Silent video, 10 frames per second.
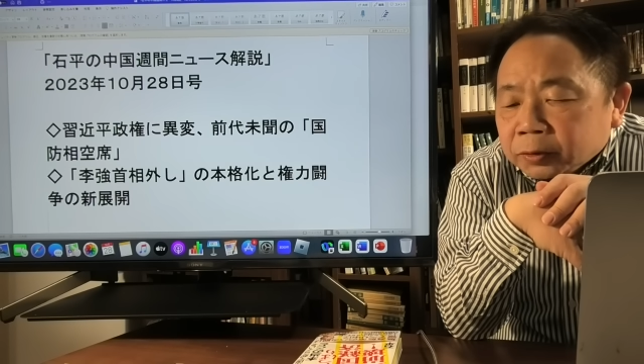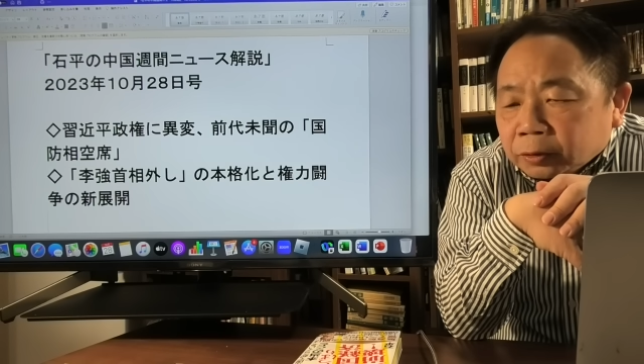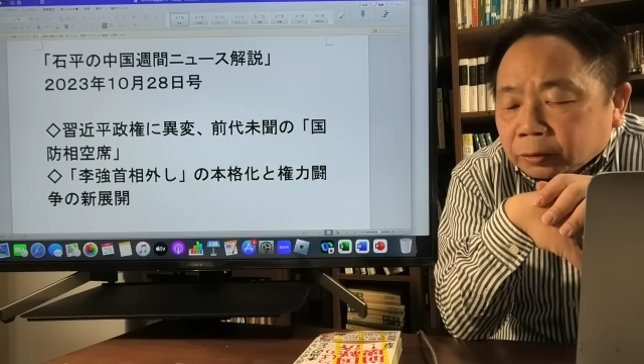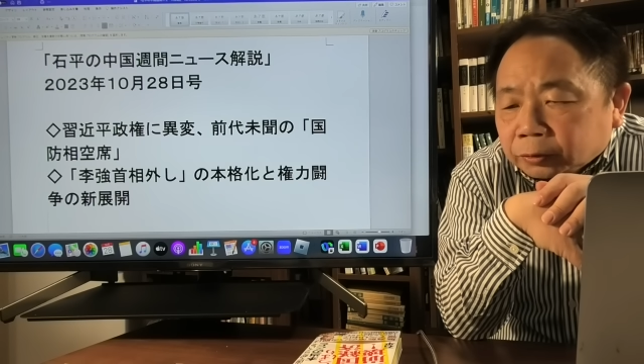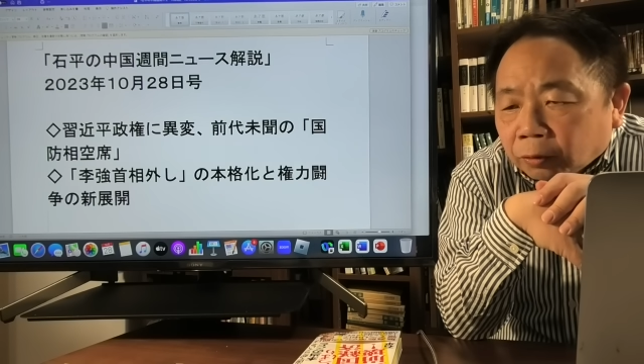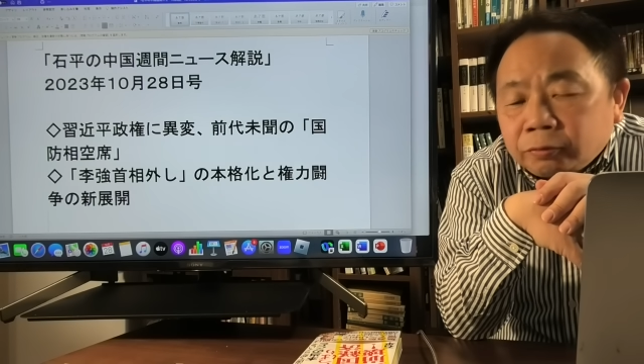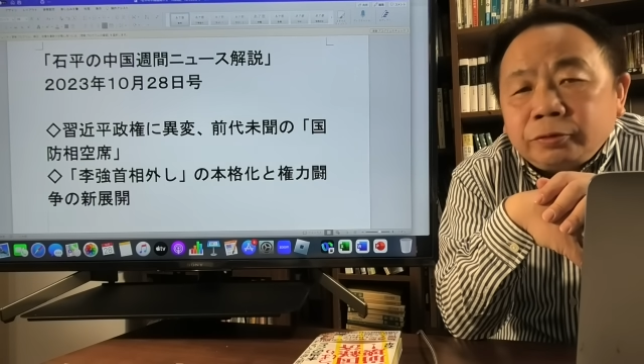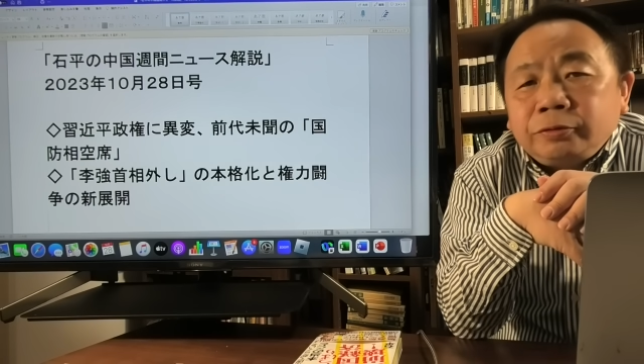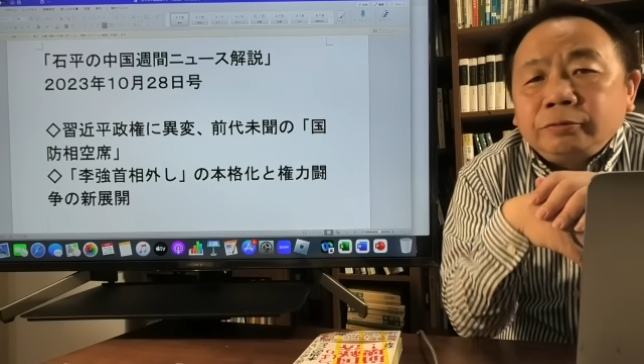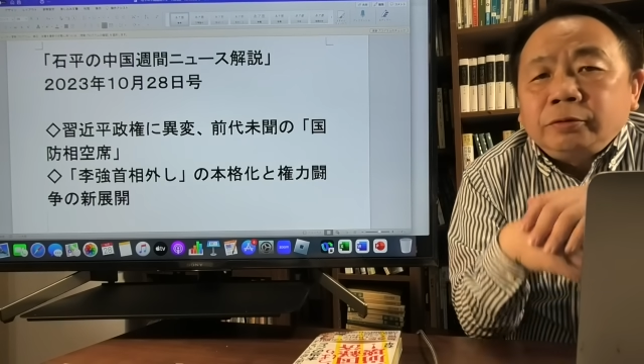ちょっと特
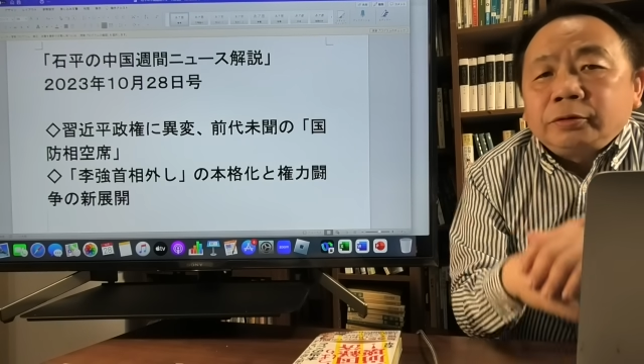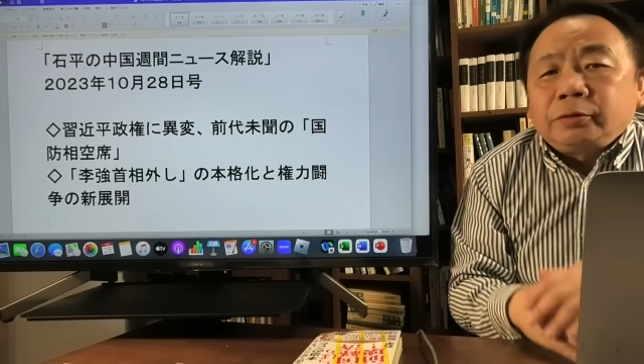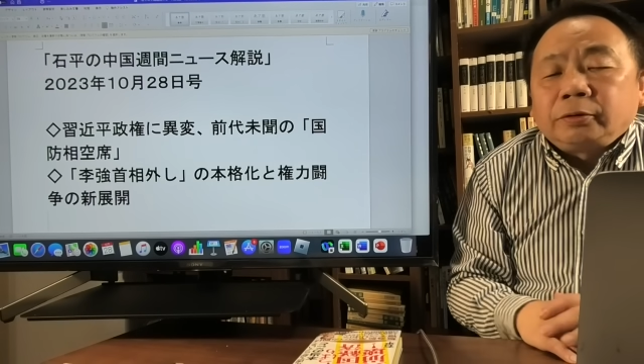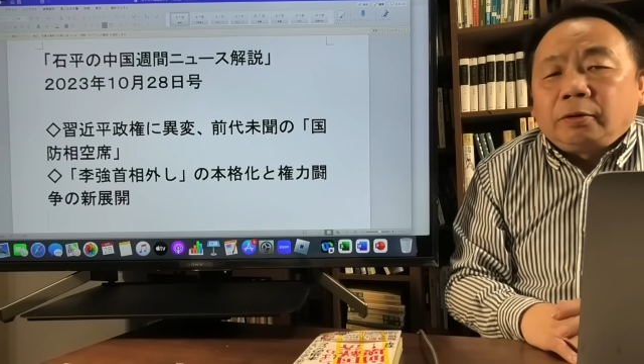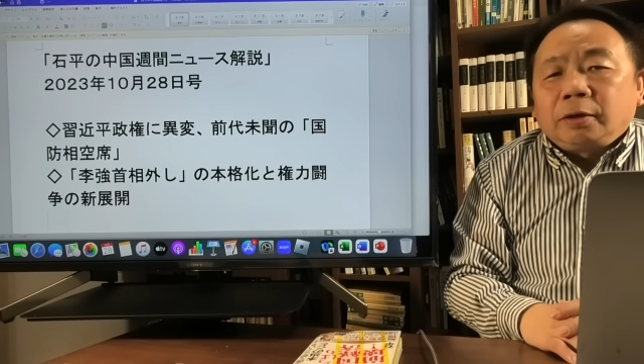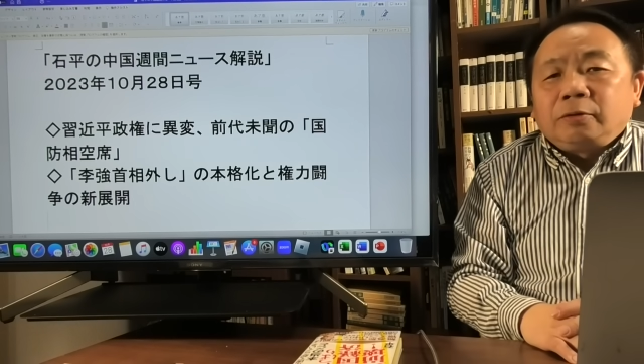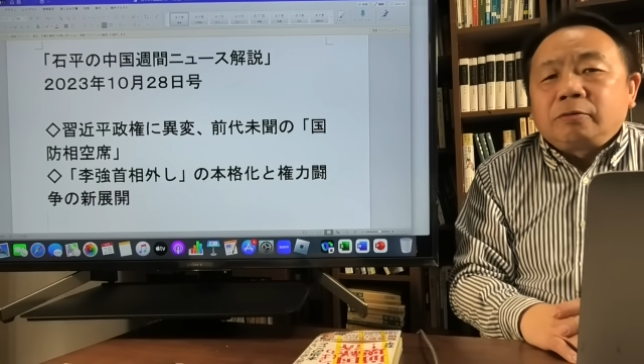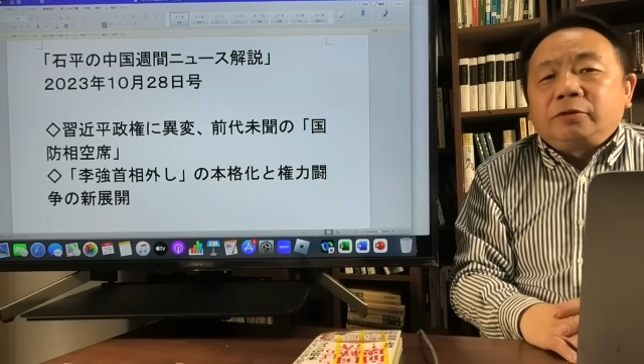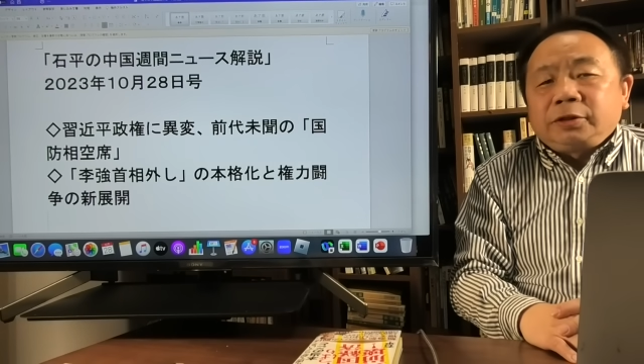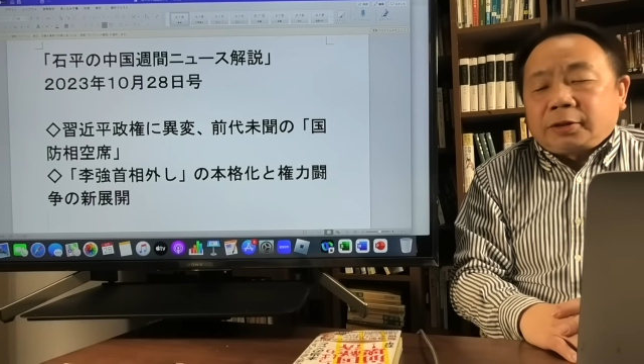集をちょっとあの
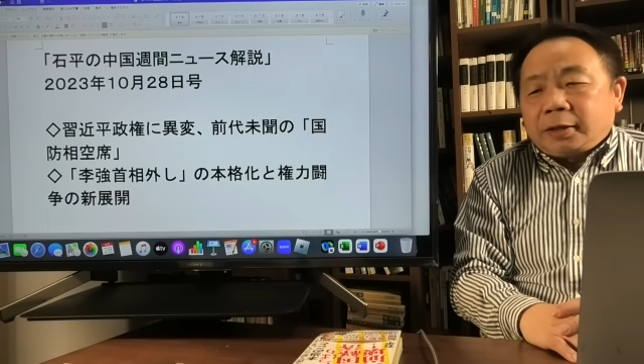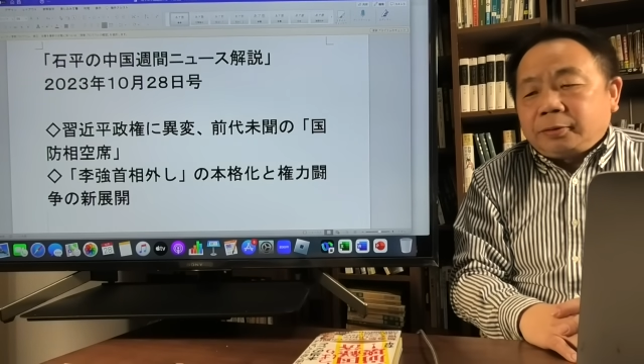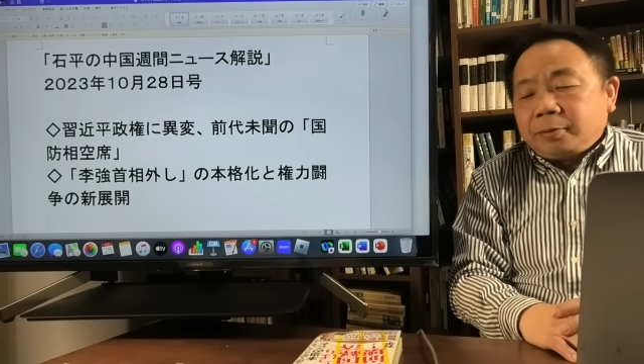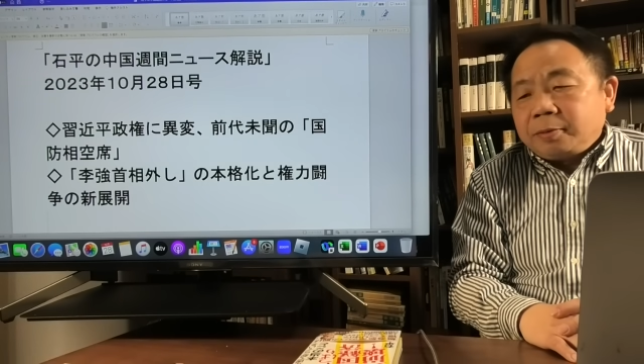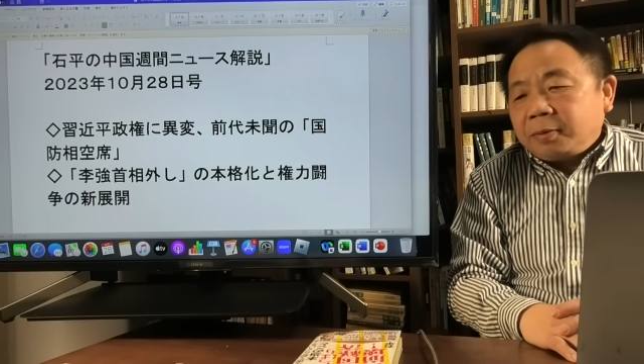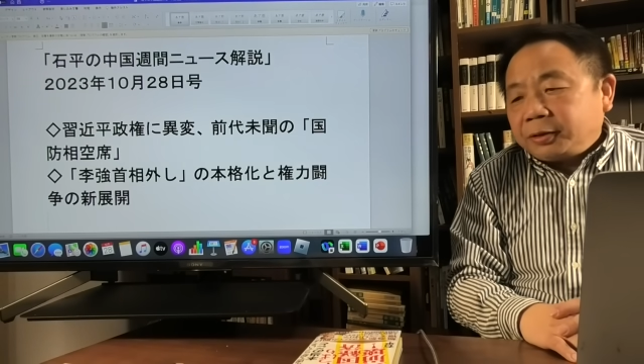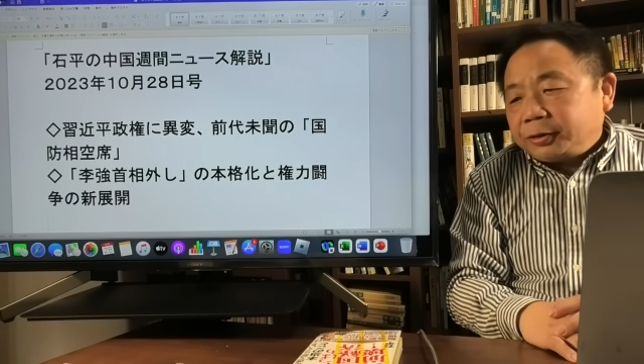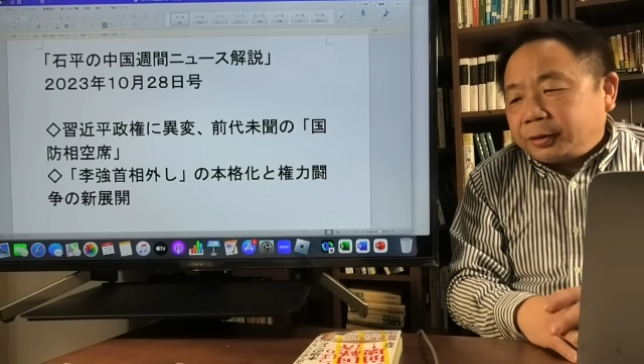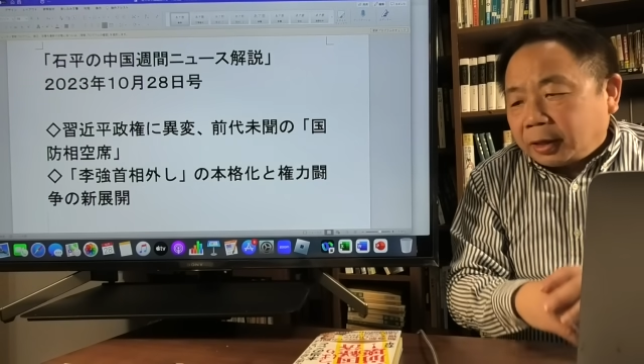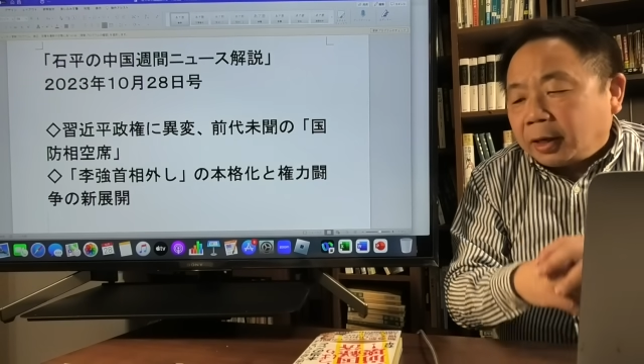送りたいと思いま
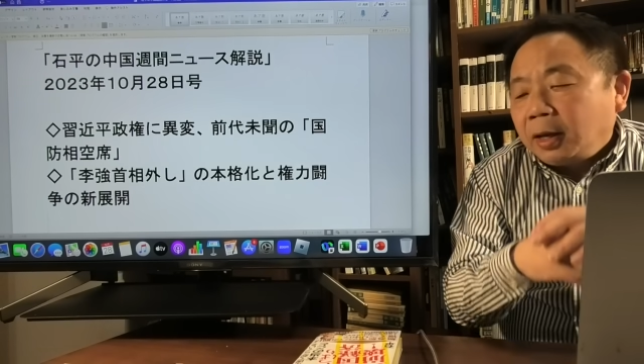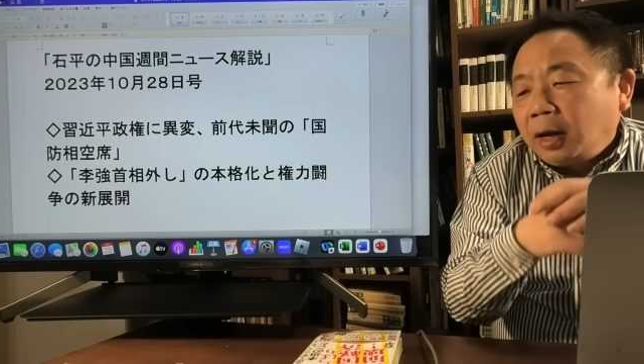して